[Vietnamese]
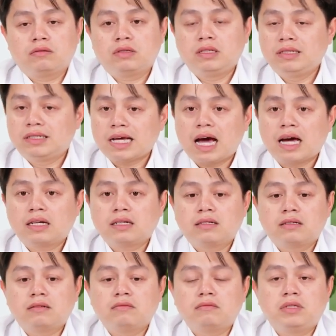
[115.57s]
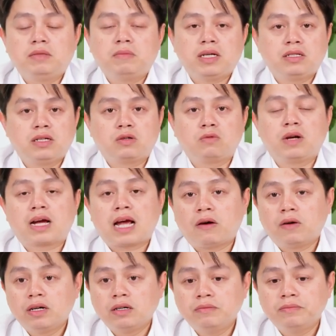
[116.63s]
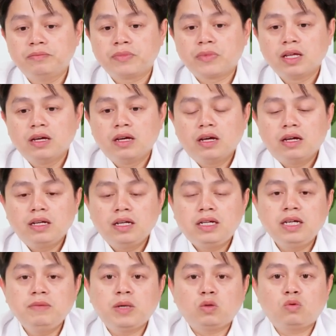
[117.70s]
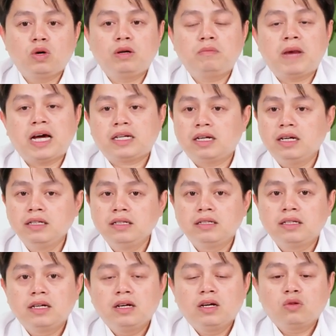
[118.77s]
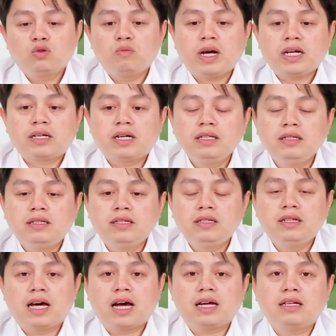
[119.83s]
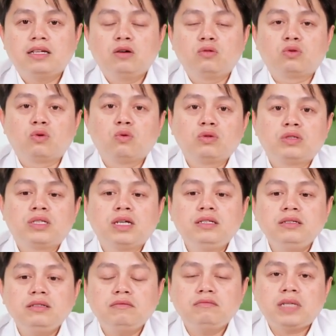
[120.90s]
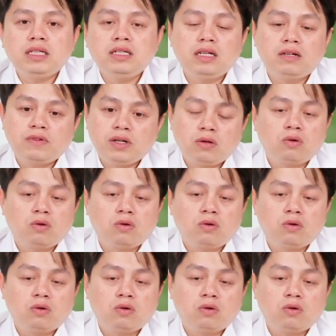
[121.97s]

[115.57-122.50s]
sinh sản thì bao giờ cũng là cao hơn đến khi mà tuổi mãn kinh tuổi mãn kinh thì lại yếu tố chính tất nhiên là vẫn